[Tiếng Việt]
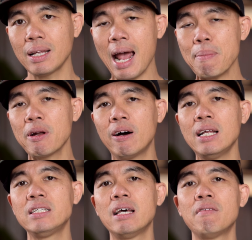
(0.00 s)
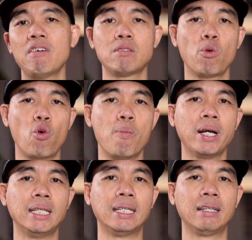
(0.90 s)
app đó lên trên Facebook của
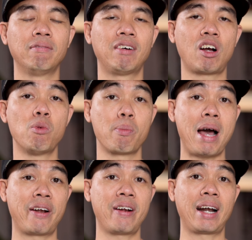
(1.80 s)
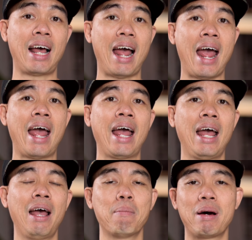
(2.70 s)
mình và có một bạn nói rằng là à
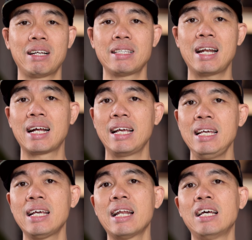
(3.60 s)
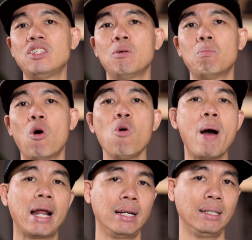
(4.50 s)
bạn đã sẽ đăng ký cái này cho bố
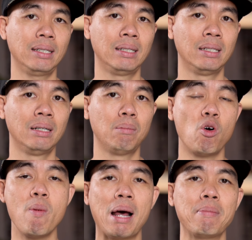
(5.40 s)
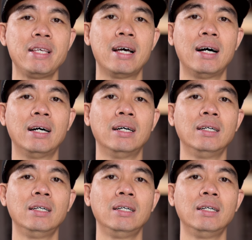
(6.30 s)
bạn á bố bạn bây giờ